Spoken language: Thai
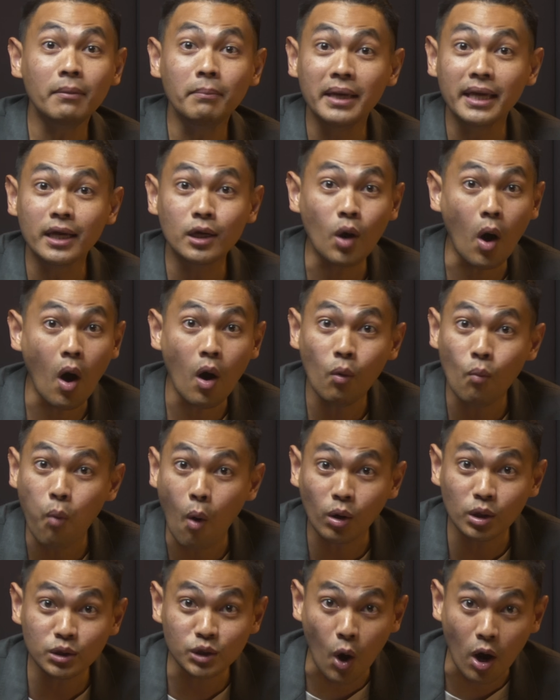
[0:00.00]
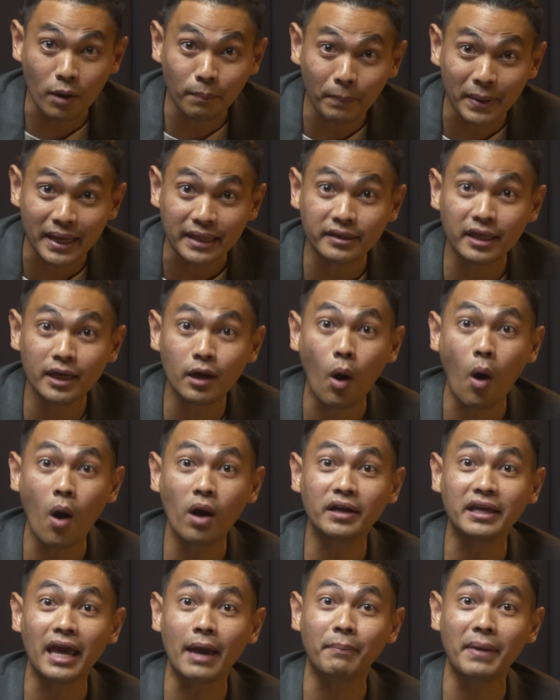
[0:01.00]
มีกล้องวงจรปิดที่ห้อ
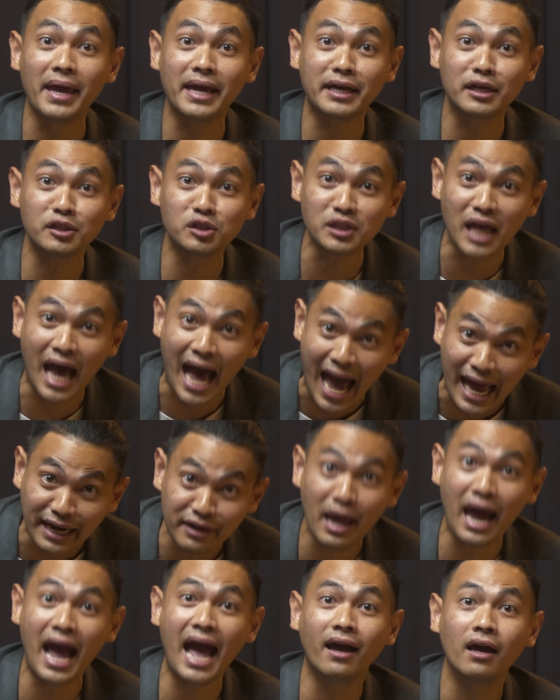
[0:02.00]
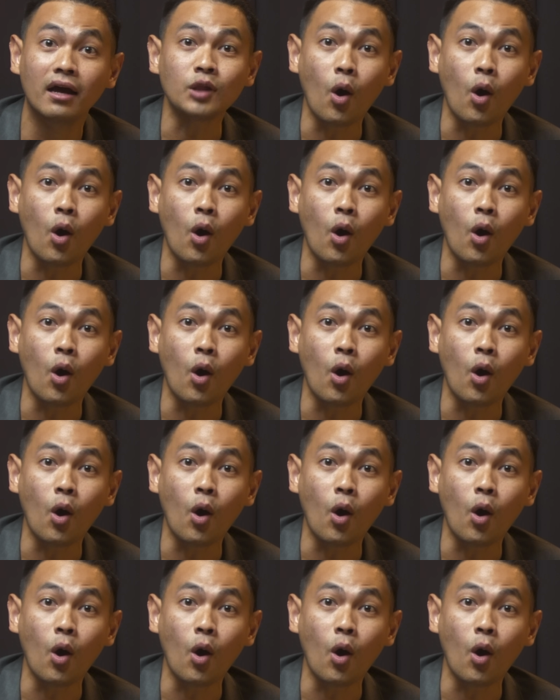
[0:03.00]
งเก็บเอกสารนะ